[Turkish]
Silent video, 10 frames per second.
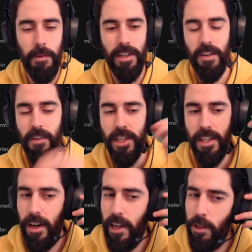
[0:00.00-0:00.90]
Biraz yavaş
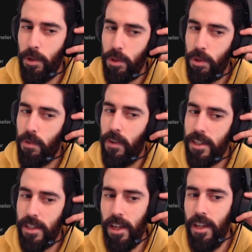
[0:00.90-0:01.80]
ilerledi oyun. Çok
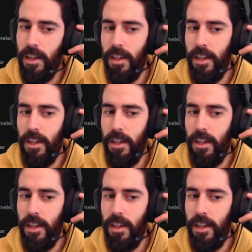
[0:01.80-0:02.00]
fazla...